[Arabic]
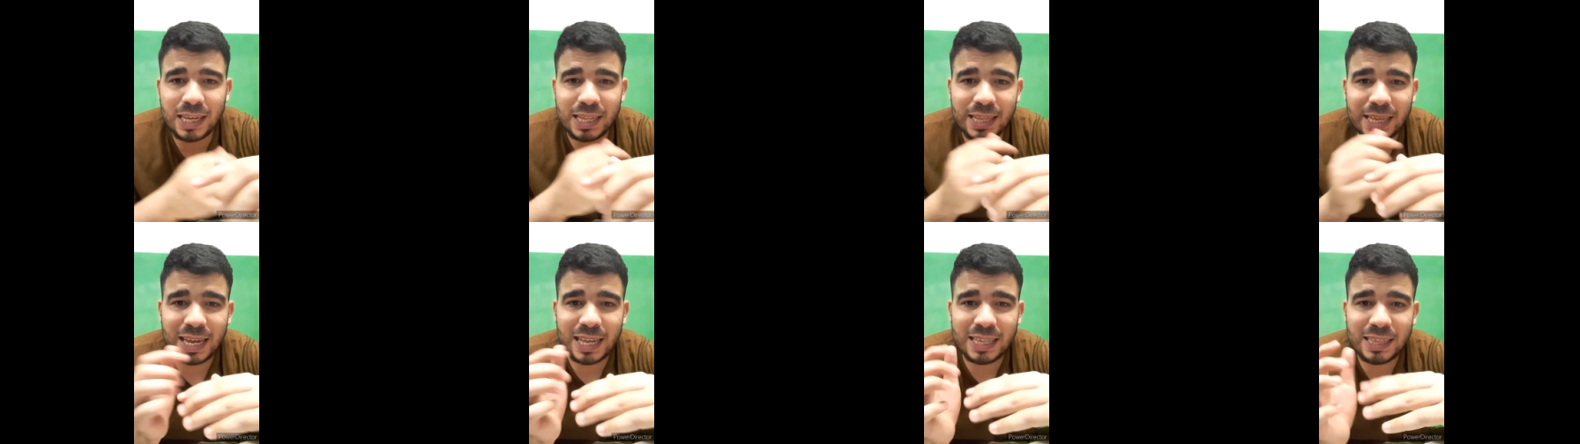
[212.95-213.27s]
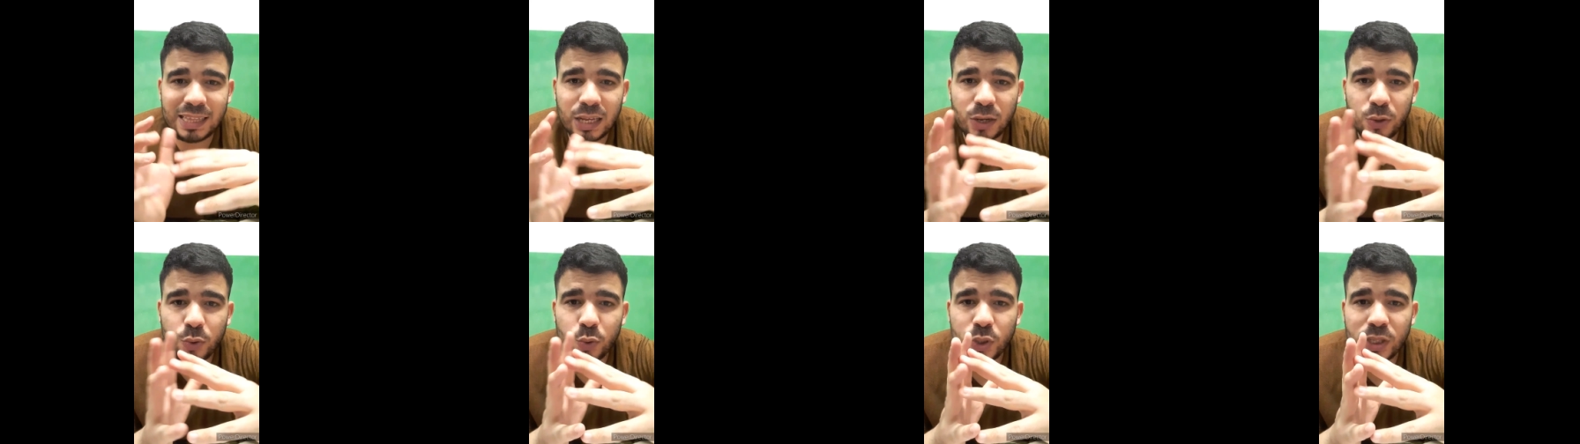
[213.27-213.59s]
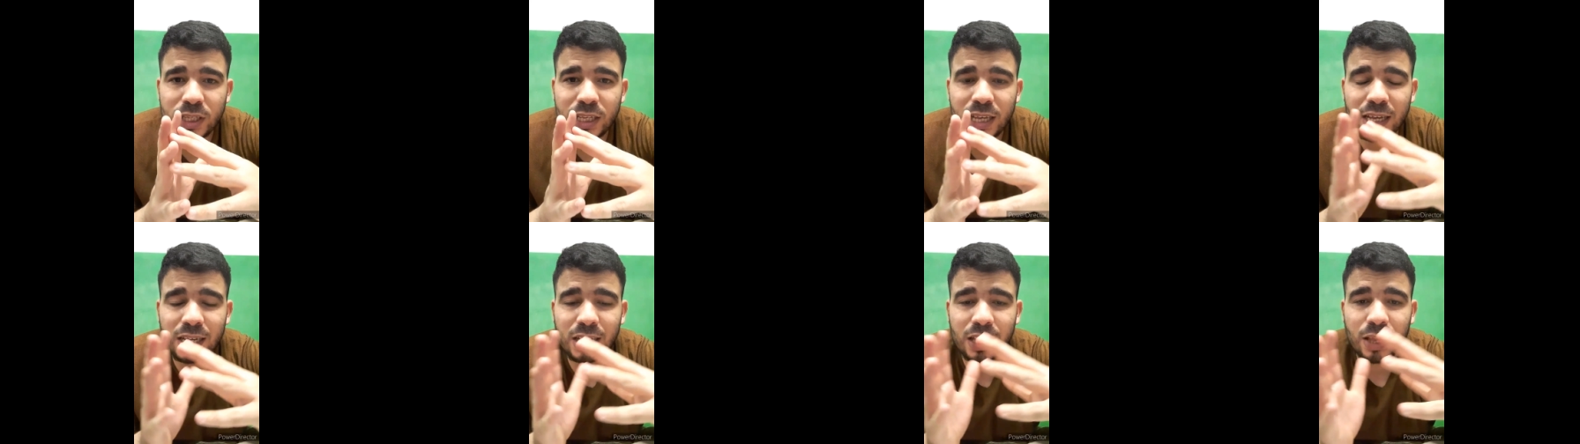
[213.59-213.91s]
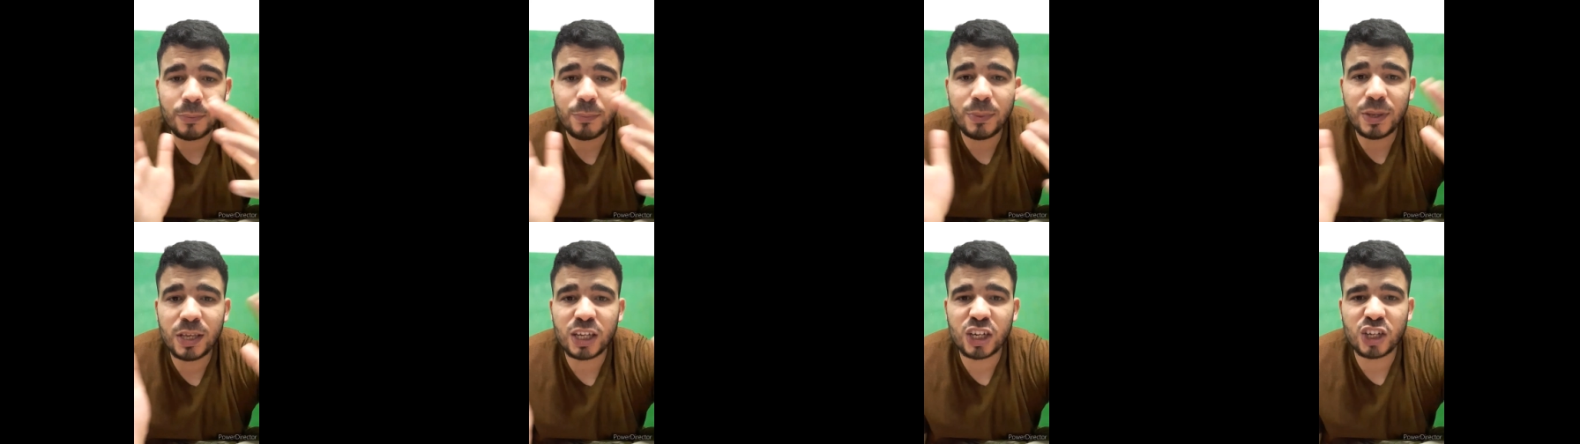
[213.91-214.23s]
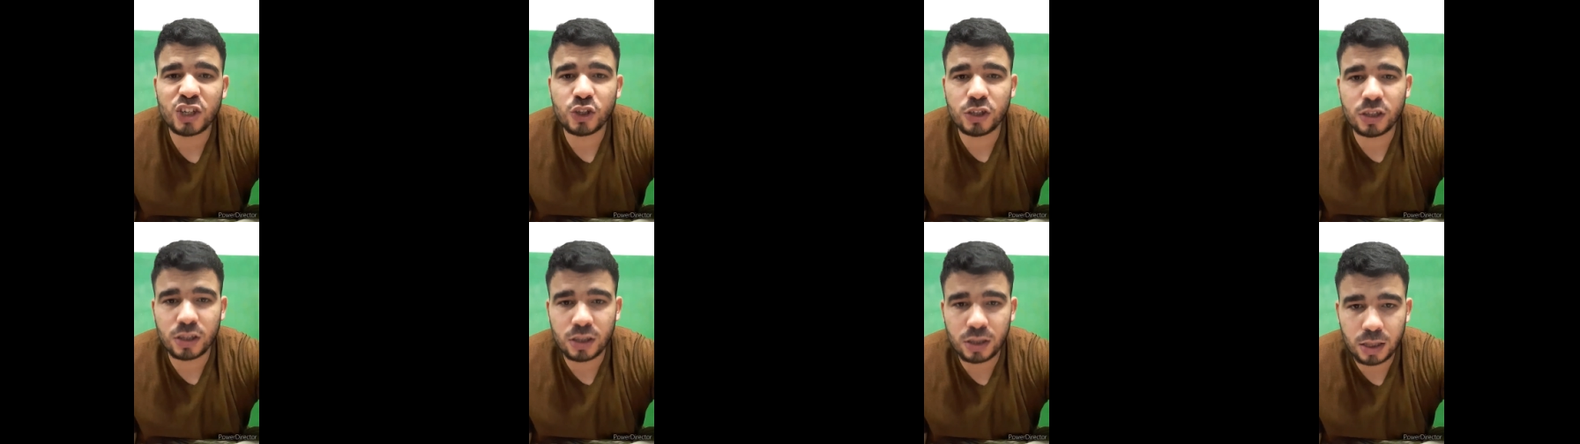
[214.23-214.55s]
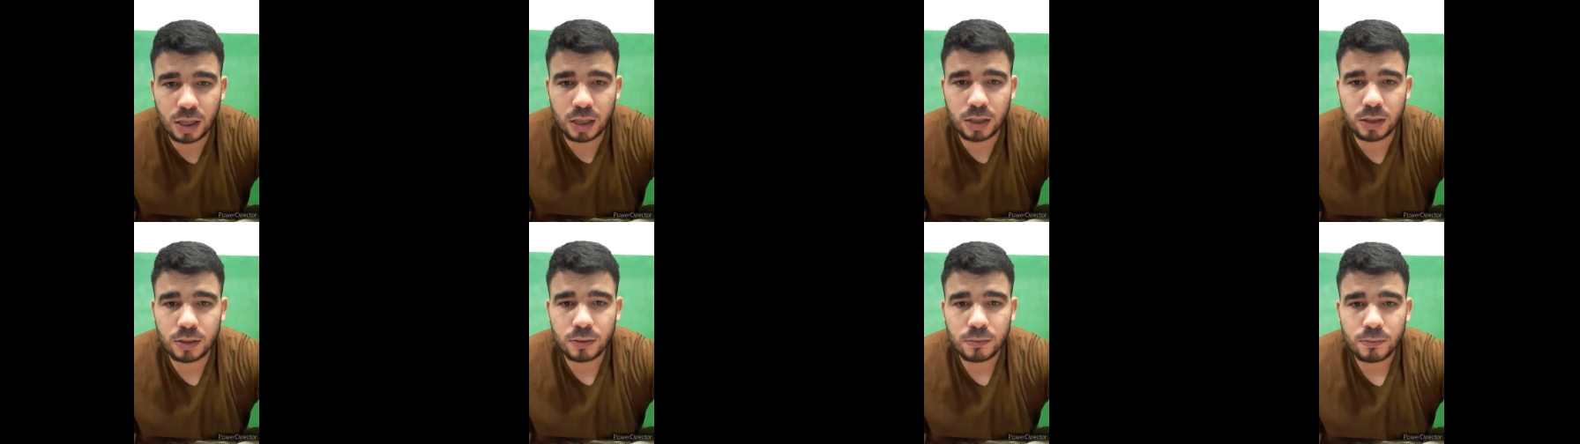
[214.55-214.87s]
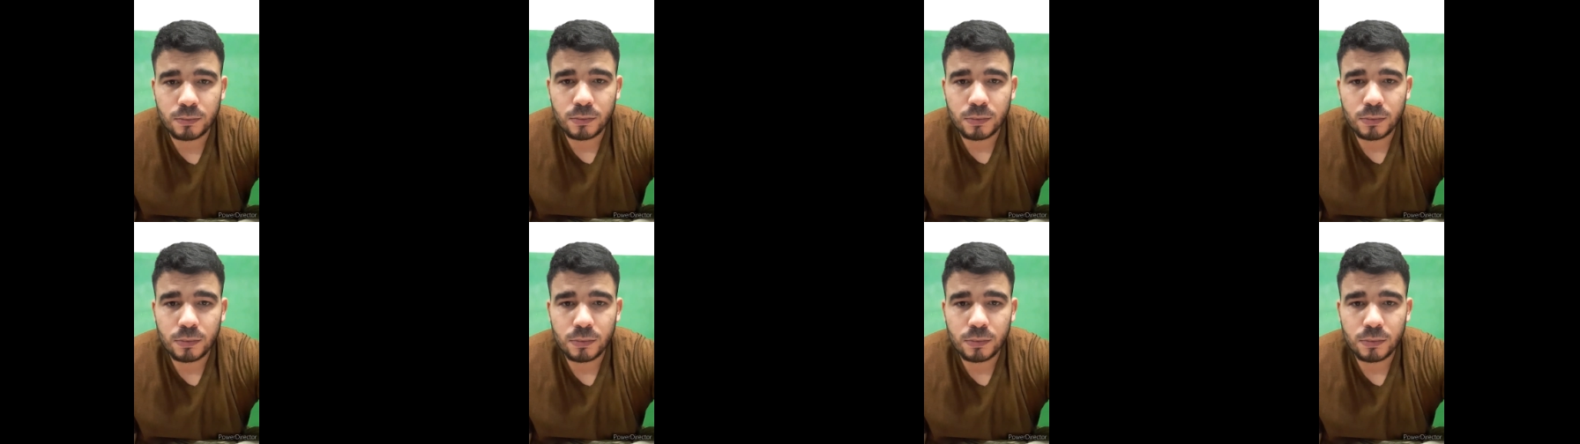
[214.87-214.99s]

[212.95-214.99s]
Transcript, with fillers: لان روسيا كبيره جدا